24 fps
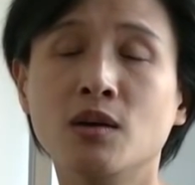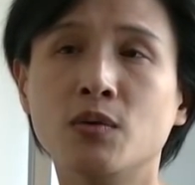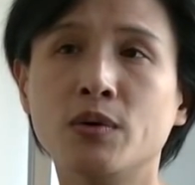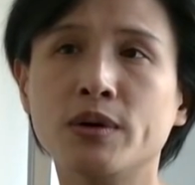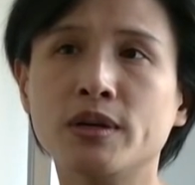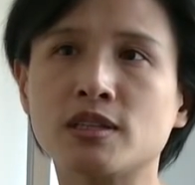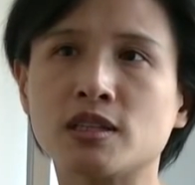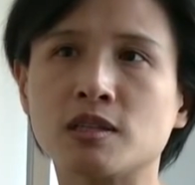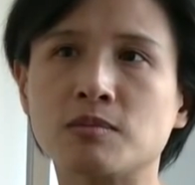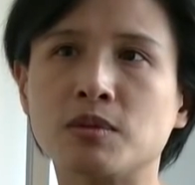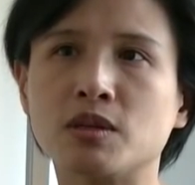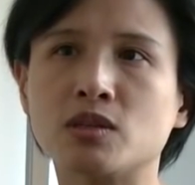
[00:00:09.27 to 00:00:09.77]

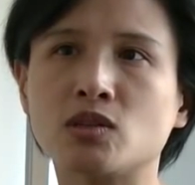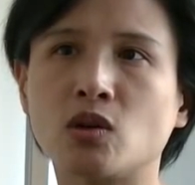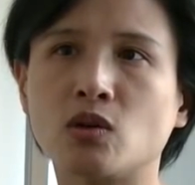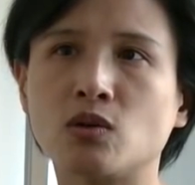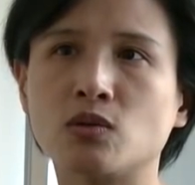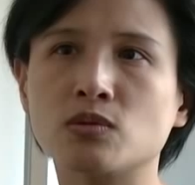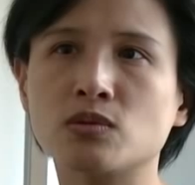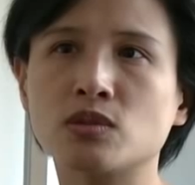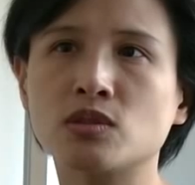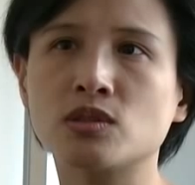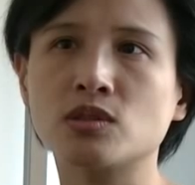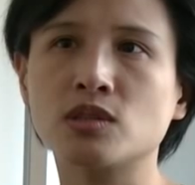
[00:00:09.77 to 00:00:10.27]
为什么
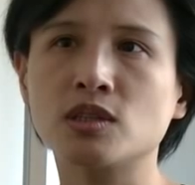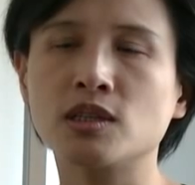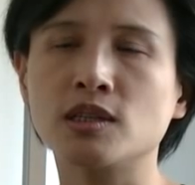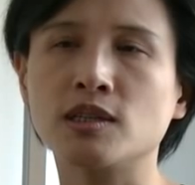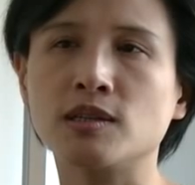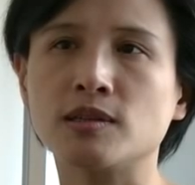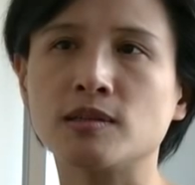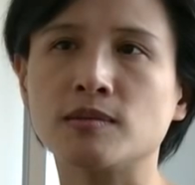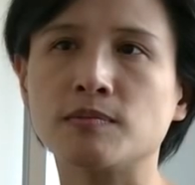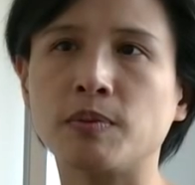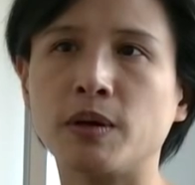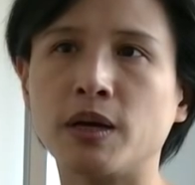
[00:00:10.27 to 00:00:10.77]
同
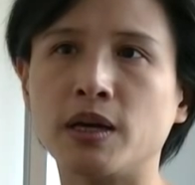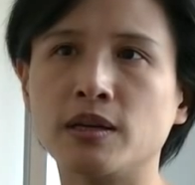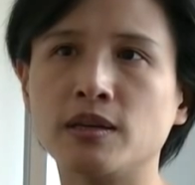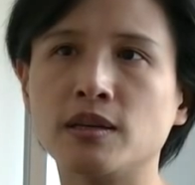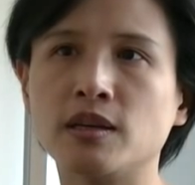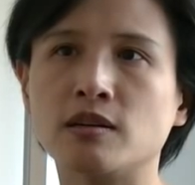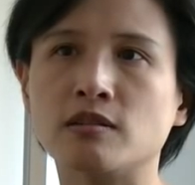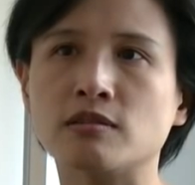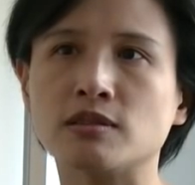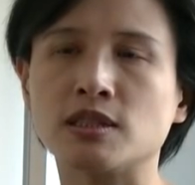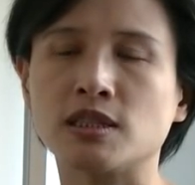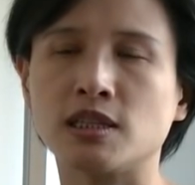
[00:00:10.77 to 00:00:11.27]
性朋
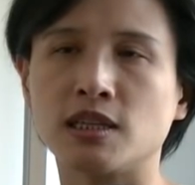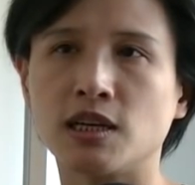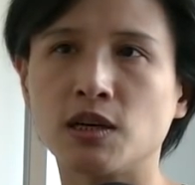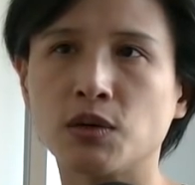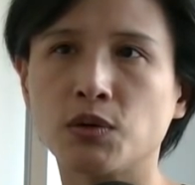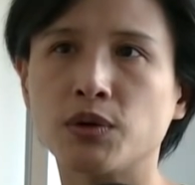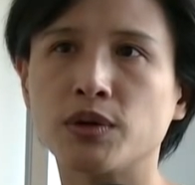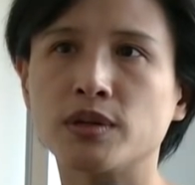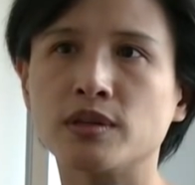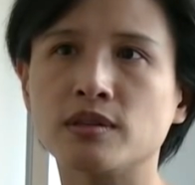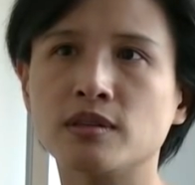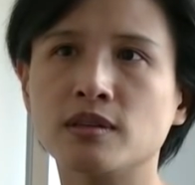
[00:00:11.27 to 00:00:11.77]
友结
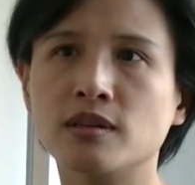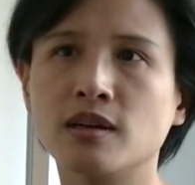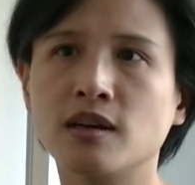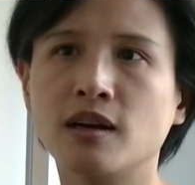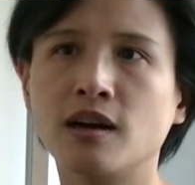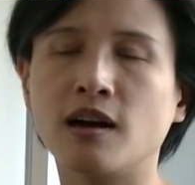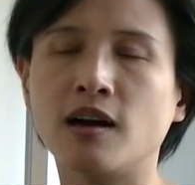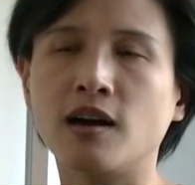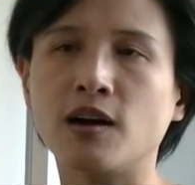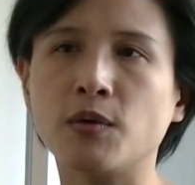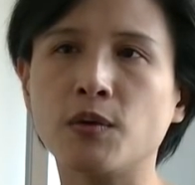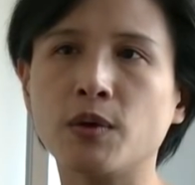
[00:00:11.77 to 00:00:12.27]
婚
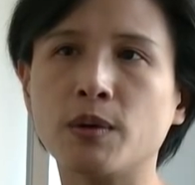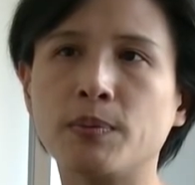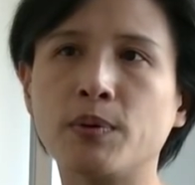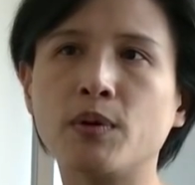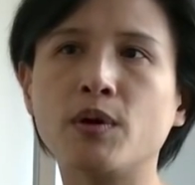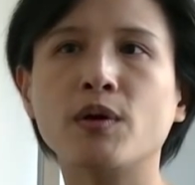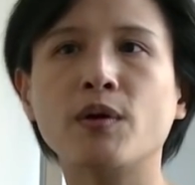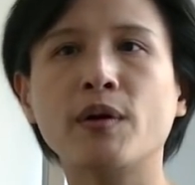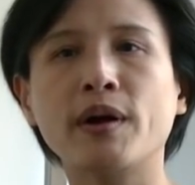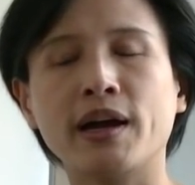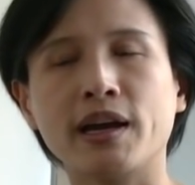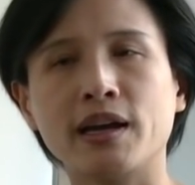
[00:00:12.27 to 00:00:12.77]
哈会
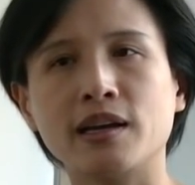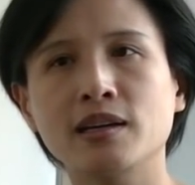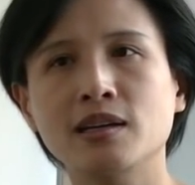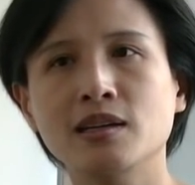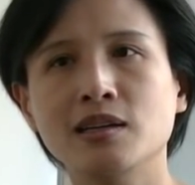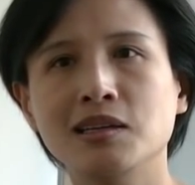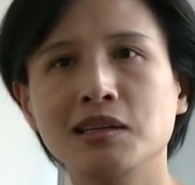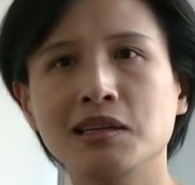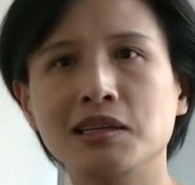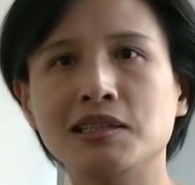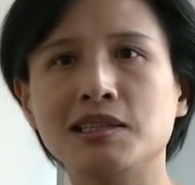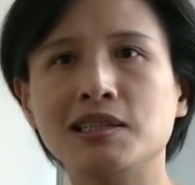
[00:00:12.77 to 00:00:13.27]
破坏
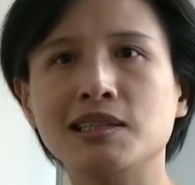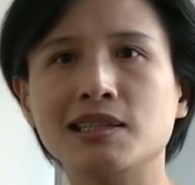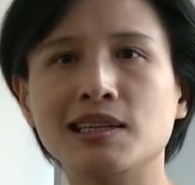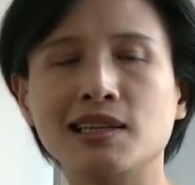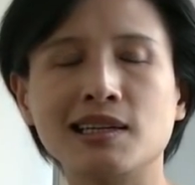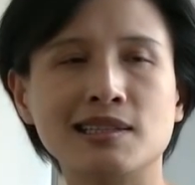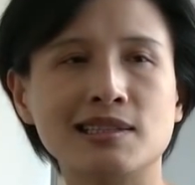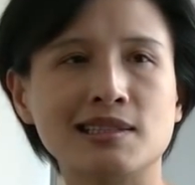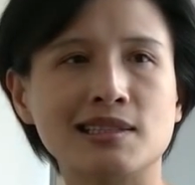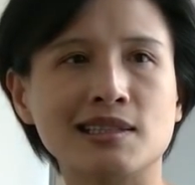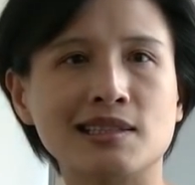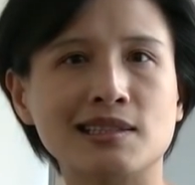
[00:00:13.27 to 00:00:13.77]
异性
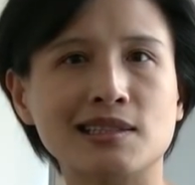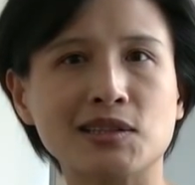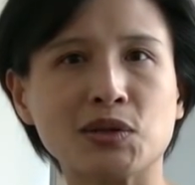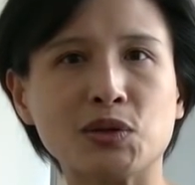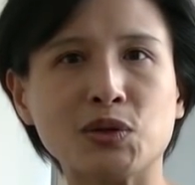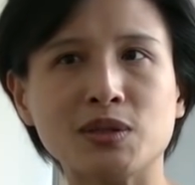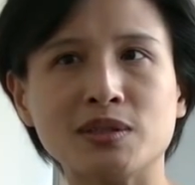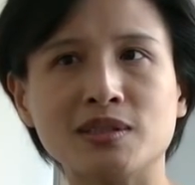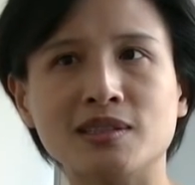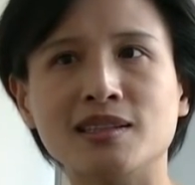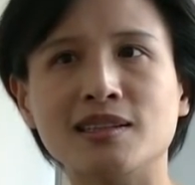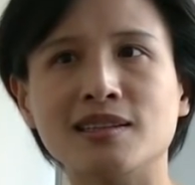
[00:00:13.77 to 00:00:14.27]
恋者的
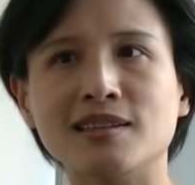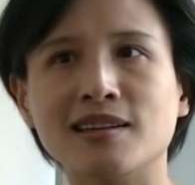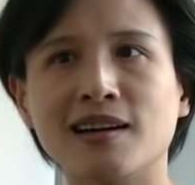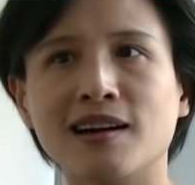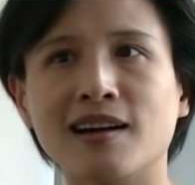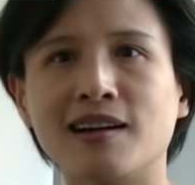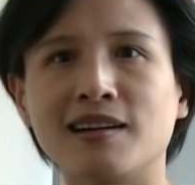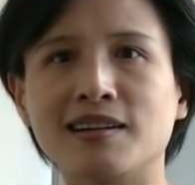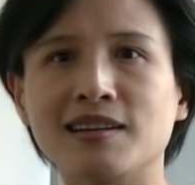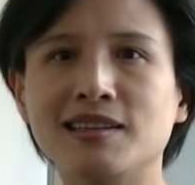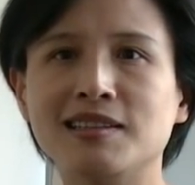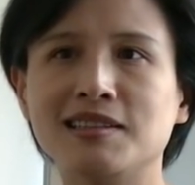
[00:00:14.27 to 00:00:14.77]
婚姻哈？